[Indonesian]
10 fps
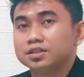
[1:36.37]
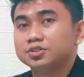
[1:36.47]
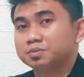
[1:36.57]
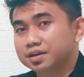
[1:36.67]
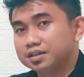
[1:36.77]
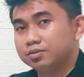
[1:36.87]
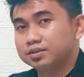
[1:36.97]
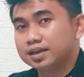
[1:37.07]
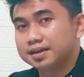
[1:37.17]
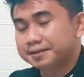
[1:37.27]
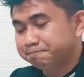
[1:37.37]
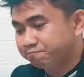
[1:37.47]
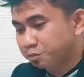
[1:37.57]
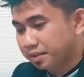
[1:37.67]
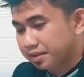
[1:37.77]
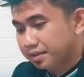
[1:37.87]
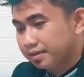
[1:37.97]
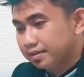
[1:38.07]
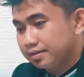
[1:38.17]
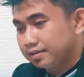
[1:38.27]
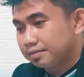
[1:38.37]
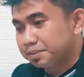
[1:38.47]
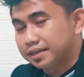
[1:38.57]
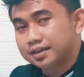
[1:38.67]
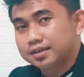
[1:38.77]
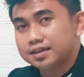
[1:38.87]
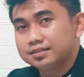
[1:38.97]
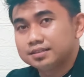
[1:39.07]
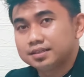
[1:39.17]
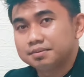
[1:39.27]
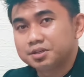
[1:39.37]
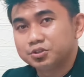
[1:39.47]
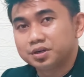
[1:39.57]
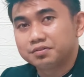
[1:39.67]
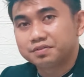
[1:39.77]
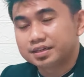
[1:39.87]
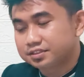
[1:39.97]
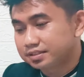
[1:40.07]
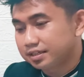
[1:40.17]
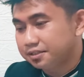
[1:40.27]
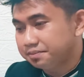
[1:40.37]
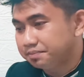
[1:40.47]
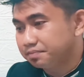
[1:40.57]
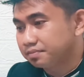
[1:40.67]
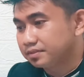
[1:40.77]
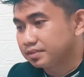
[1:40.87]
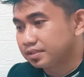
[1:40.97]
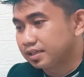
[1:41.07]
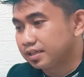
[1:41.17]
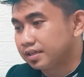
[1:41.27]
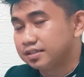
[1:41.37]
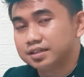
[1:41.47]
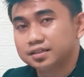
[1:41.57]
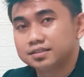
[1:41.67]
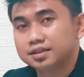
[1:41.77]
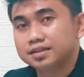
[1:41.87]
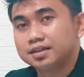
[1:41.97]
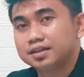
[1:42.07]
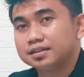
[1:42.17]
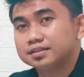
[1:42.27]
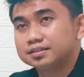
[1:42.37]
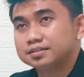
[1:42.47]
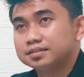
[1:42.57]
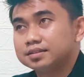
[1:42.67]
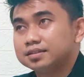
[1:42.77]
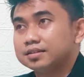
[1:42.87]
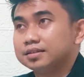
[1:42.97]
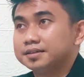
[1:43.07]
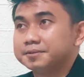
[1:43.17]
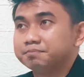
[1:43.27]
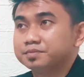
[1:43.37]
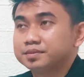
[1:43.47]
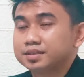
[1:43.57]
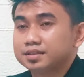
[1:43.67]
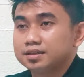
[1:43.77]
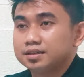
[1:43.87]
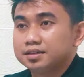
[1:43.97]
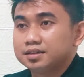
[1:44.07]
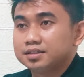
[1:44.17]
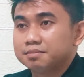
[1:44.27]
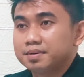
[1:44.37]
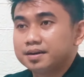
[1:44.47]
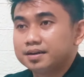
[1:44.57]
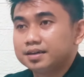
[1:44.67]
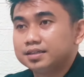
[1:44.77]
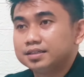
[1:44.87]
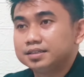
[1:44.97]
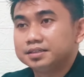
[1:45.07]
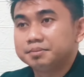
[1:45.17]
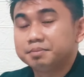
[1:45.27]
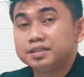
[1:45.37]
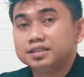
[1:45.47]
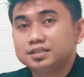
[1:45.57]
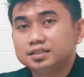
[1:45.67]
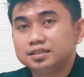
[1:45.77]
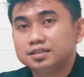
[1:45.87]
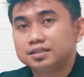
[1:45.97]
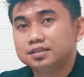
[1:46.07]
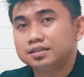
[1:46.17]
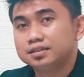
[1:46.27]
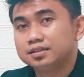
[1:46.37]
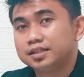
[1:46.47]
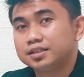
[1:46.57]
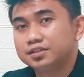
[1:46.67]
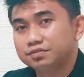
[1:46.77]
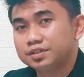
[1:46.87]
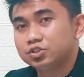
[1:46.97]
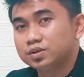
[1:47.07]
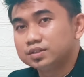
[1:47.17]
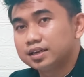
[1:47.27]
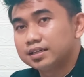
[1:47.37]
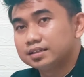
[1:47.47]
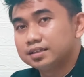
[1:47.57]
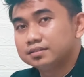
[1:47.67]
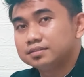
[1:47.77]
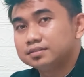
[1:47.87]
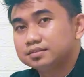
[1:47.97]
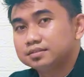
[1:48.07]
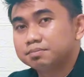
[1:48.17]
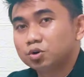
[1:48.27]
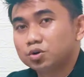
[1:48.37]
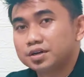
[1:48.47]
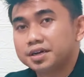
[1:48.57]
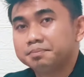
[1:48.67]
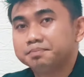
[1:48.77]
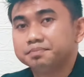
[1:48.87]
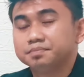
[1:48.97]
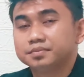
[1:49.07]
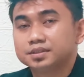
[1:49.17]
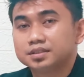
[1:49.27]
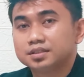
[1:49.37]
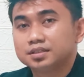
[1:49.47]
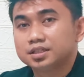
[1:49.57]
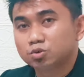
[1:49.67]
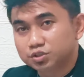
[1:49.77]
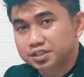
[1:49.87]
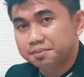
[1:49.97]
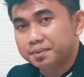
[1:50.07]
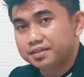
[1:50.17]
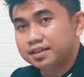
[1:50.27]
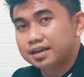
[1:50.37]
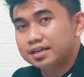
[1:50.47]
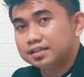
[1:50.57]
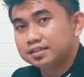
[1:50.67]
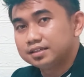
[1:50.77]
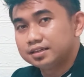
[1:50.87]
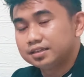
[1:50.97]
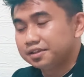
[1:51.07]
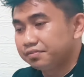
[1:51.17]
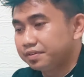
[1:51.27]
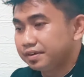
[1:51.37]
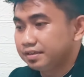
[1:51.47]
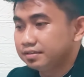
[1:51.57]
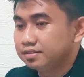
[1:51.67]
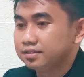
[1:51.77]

oleh Allah subhanahu wa ta'ala uh, perkenalkan saya Basu Arfiansyah saya keseharian saya adalah uh, sebagai pengisi di Net TV Sulawesi Selatan program Tausia Pagi Hari di Net TV